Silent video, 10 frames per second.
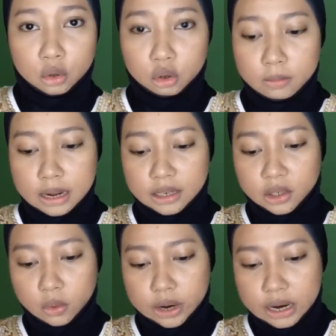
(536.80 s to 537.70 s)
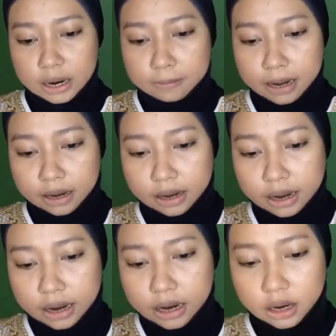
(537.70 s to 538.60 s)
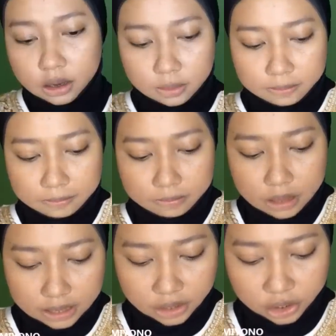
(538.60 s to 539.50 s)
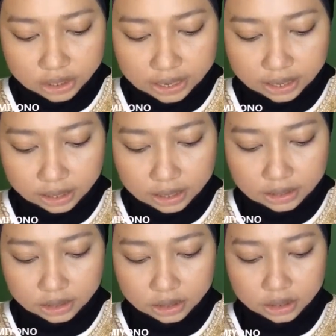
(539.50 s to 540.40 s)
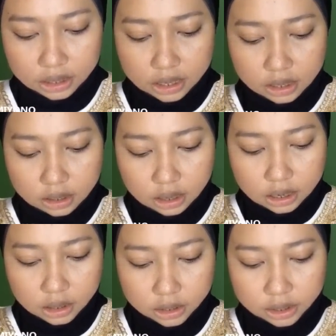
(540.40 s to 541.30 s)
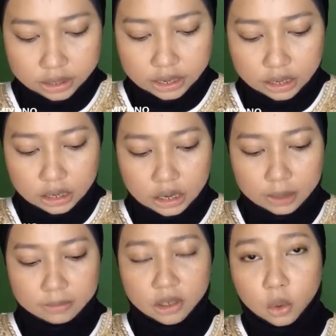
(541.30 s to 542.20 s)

Untuk blush gue akan pakai blush dari City color yang glam